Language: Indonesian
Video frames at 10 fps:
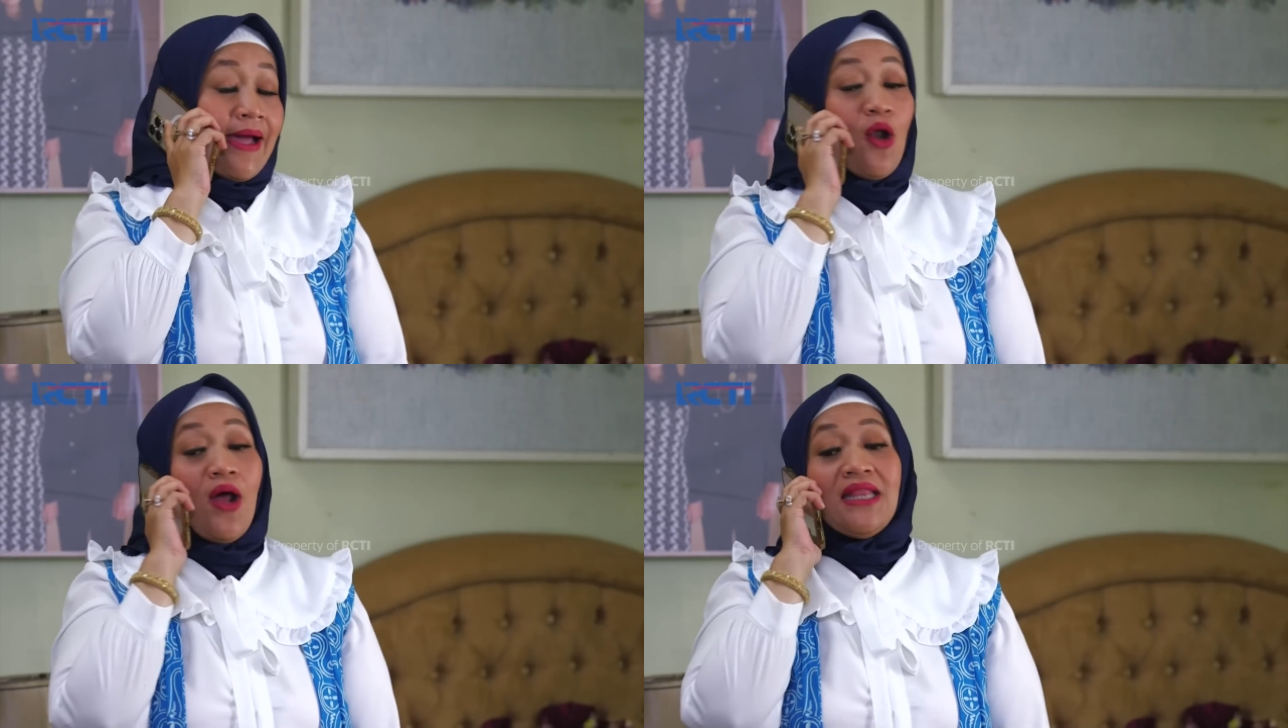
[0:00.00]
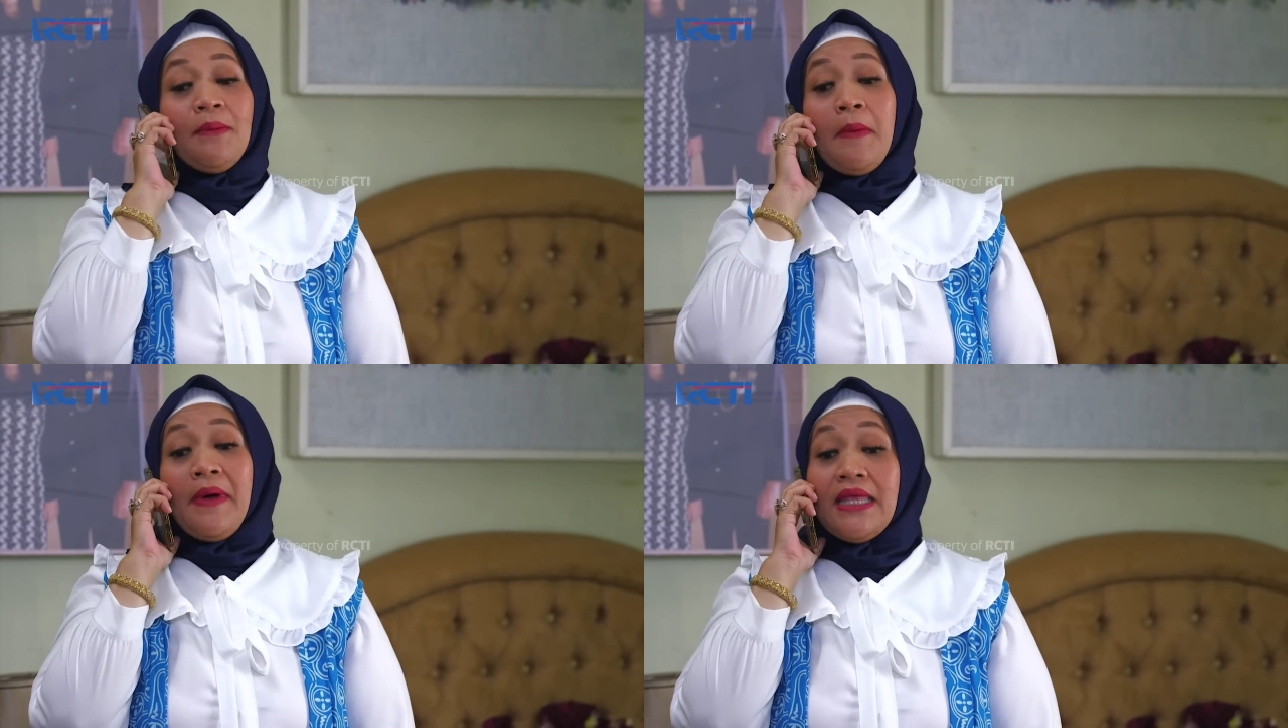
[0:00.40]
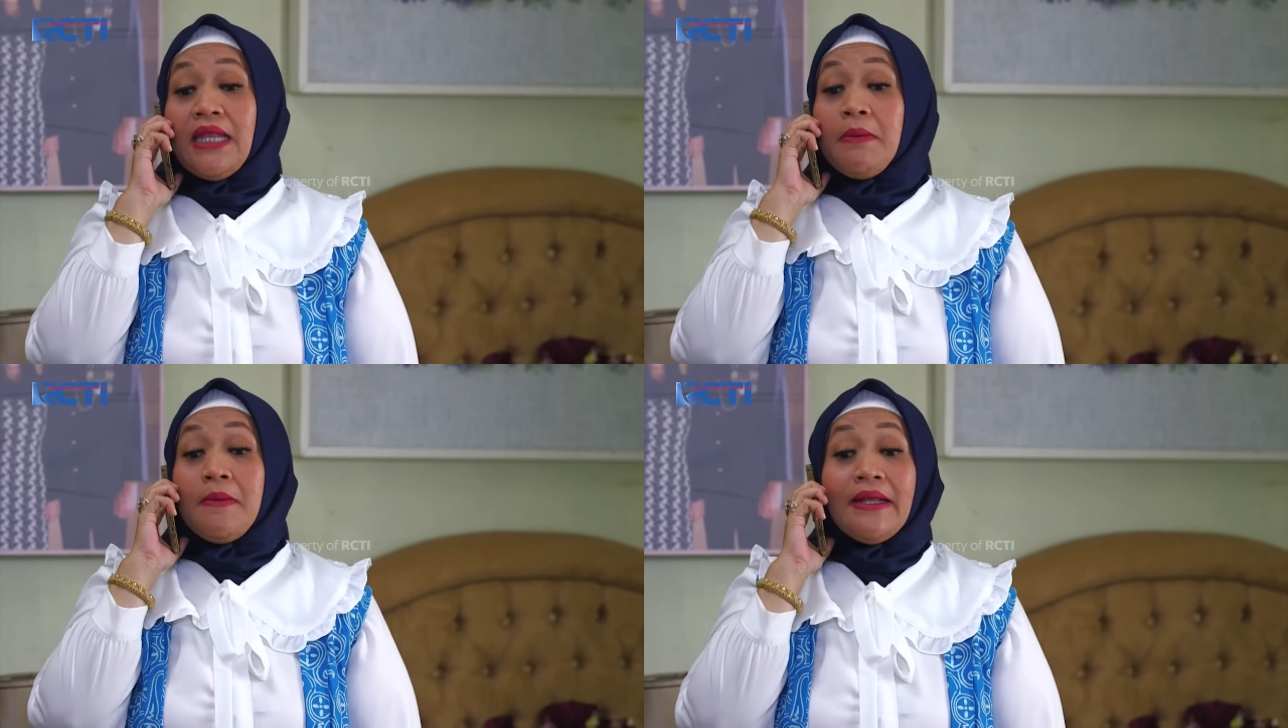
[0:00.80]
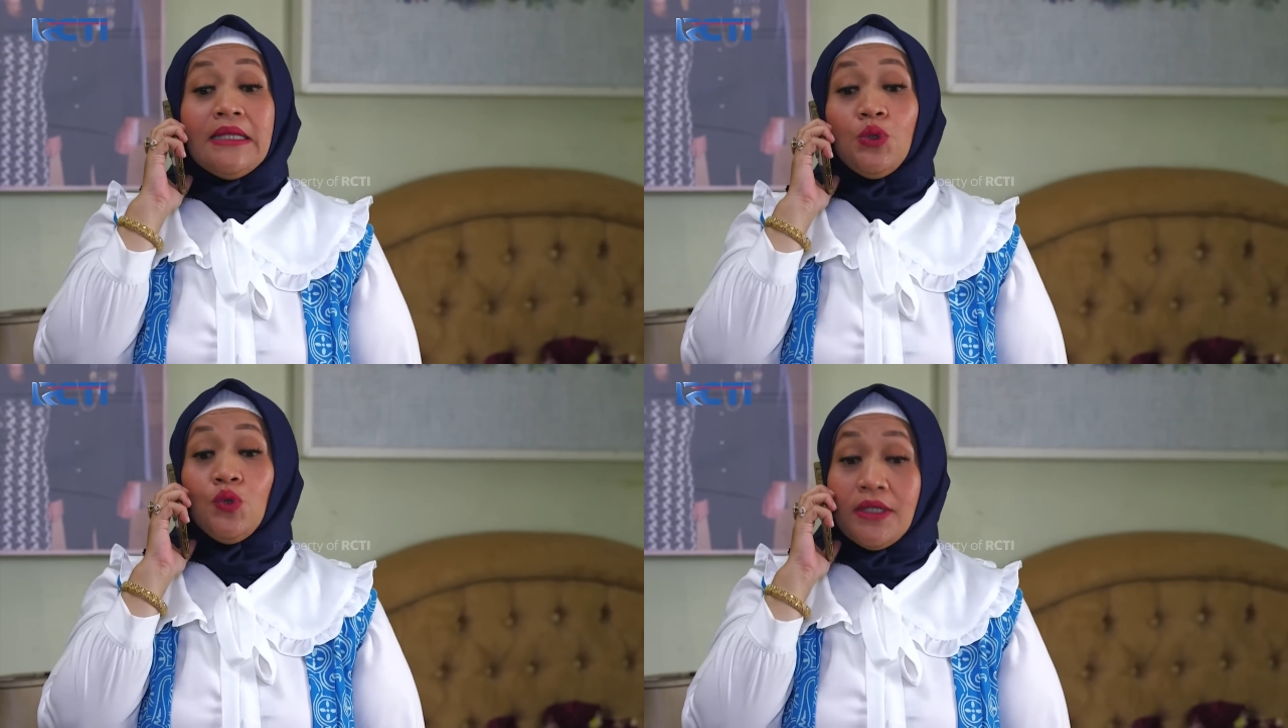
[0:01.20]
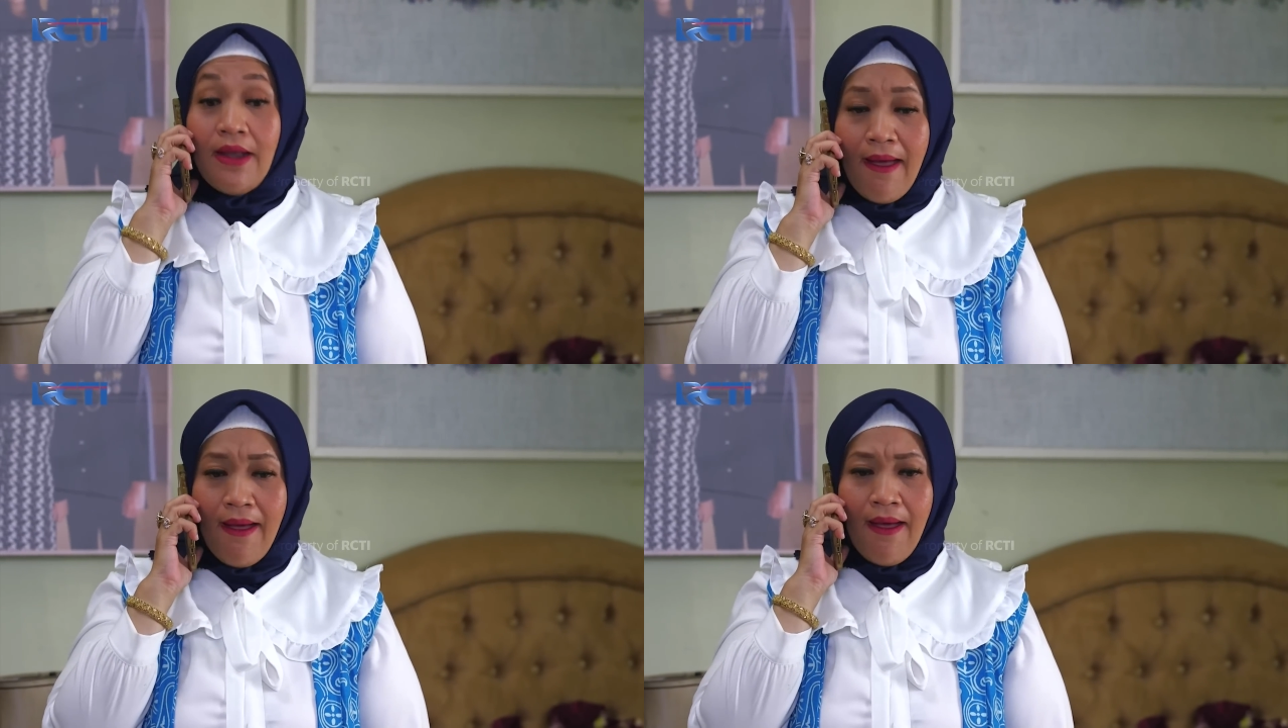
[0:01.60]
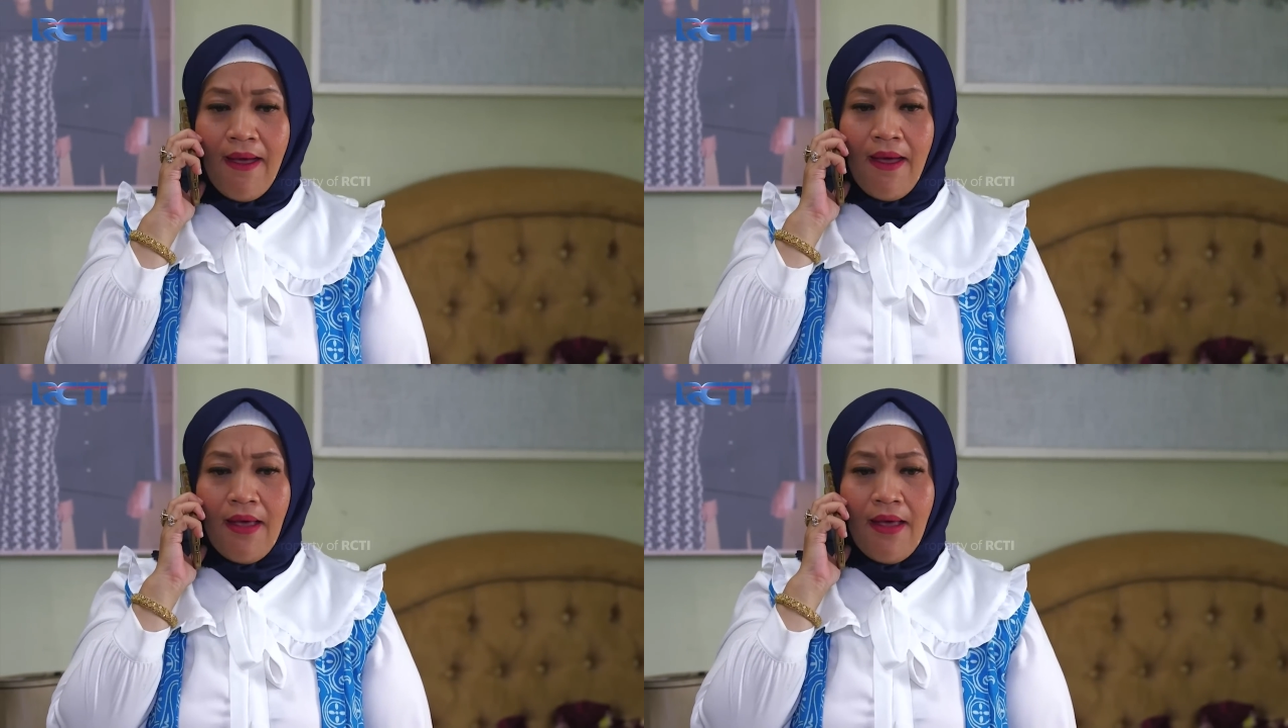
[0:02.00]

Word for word: Kalau kata papanya Demi mah ditunda.